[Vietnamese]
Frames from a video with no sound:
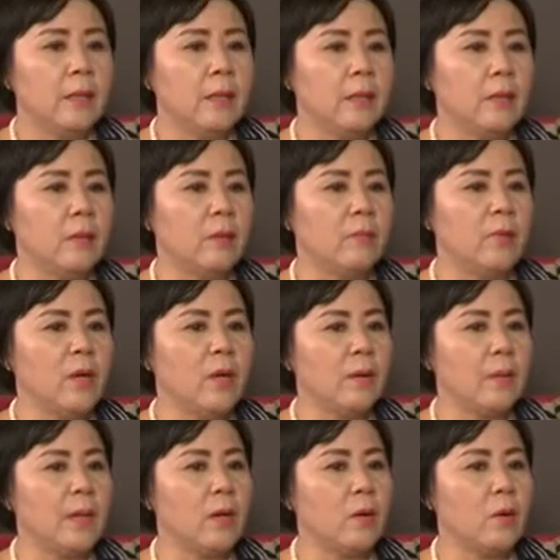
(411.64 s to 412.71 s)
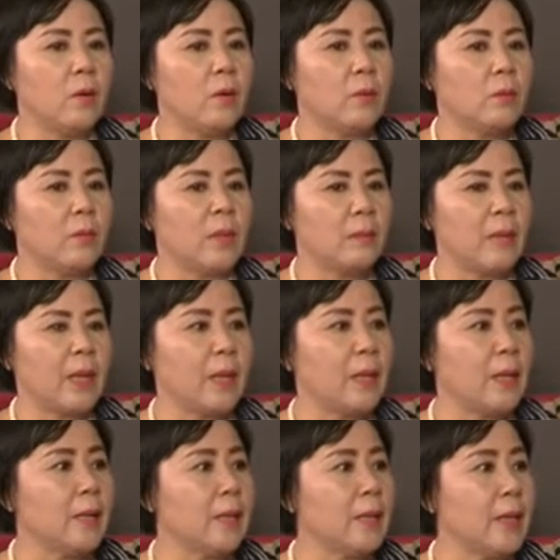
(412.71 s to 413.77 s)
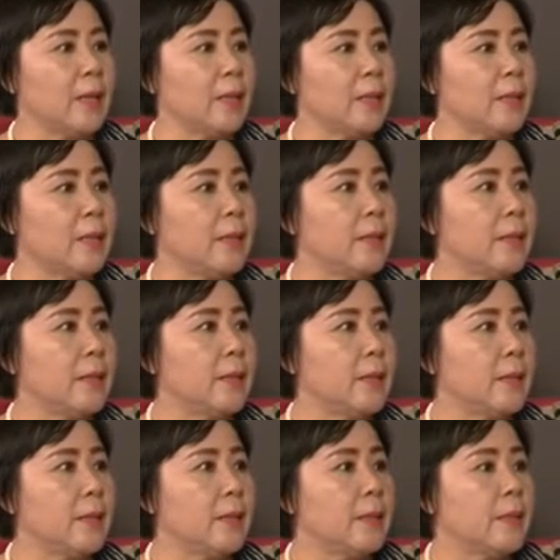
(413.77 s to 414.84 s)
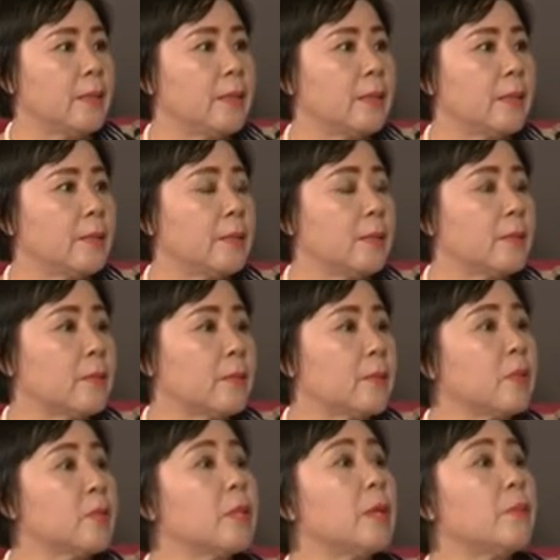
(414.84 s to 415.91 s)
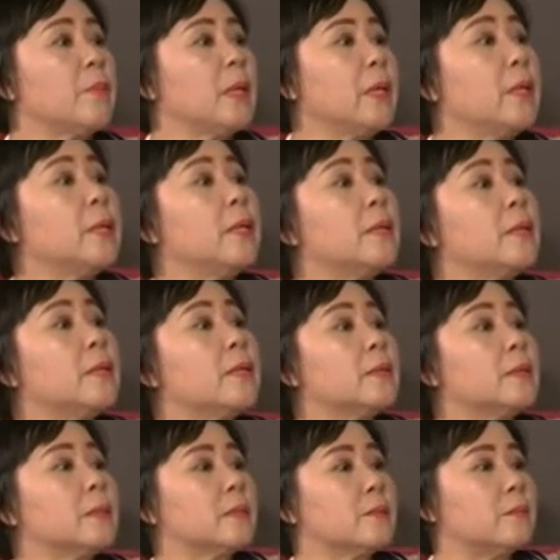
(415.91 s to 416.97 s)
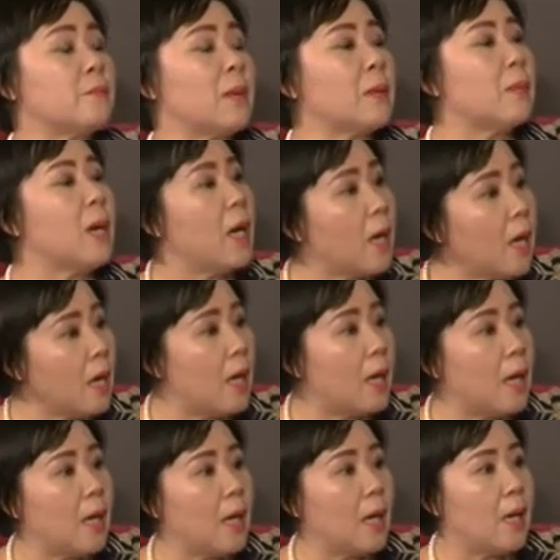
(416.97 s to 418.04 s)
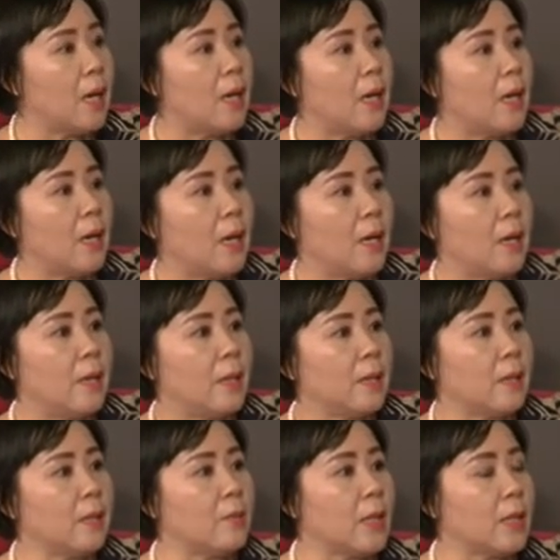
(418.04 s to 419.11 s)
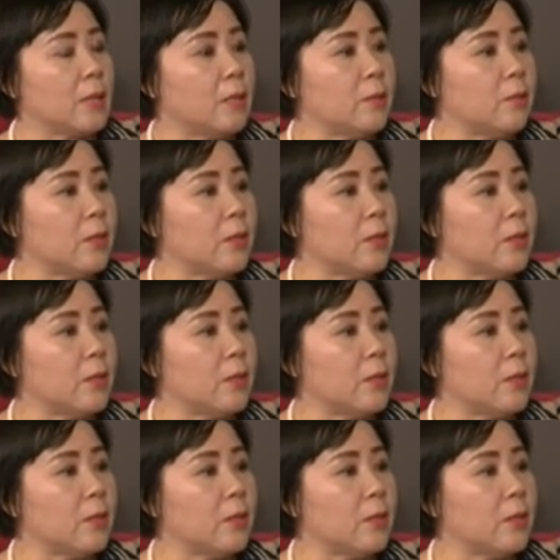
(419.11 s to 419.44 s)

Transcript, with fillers: à, vừa bắt đầu mạnh mạnh lên cái thì, thì ừ, có nhà bị ờ, bắt bớ cơ quan chính